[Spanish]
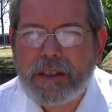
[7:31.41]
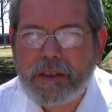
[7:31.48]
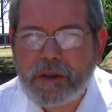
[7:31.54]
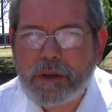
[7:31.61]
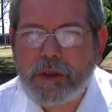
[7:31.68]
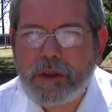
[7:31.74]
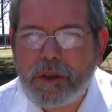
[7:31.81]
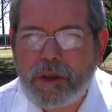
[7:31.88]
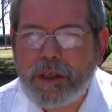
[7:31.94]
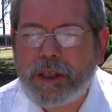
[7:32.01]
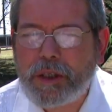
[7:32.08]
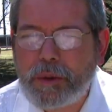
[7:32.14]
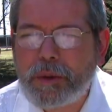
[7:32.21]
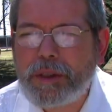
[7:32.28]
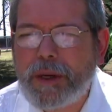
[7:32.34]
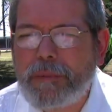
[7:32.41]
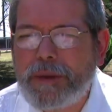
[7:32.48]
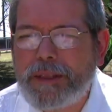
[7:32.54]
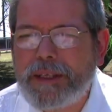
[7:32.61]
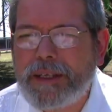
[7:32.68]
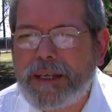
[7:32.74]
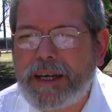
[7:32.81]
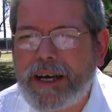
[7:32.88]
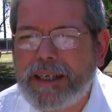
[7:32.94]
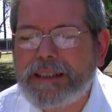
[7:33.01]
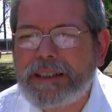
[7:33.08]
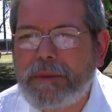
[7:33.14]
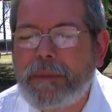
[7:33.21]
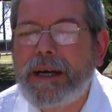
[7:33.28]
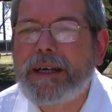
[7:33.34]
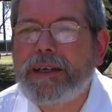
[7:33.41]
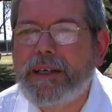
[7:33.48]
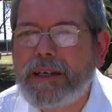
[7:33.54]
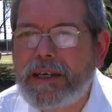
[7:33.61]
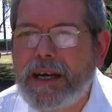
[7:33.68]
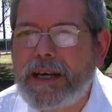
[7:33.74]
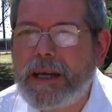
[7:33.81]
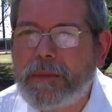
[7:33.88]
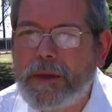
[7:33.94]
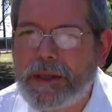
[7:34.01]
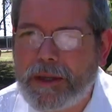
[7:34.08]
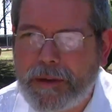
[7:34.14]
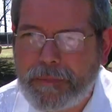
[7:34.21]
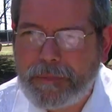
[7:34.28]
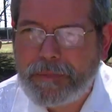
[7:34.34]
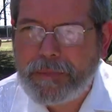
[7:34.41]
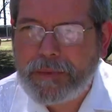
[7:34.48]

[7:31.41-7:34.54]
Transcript: son lo que justamente hace más rica la vida.